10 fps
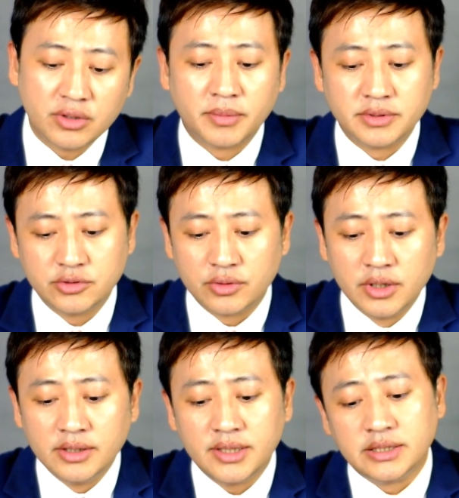那我们就
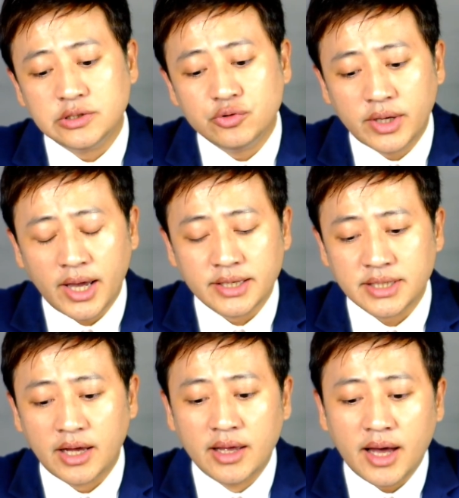点进去看一
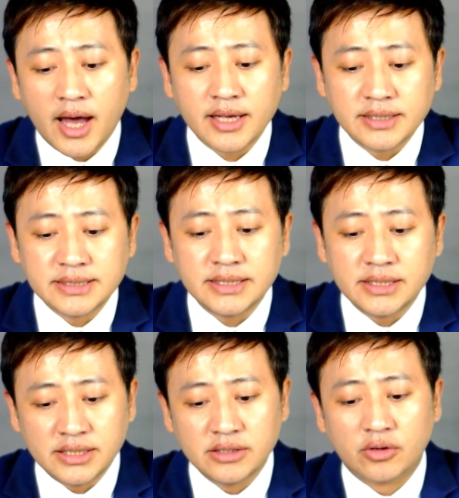下 i z e，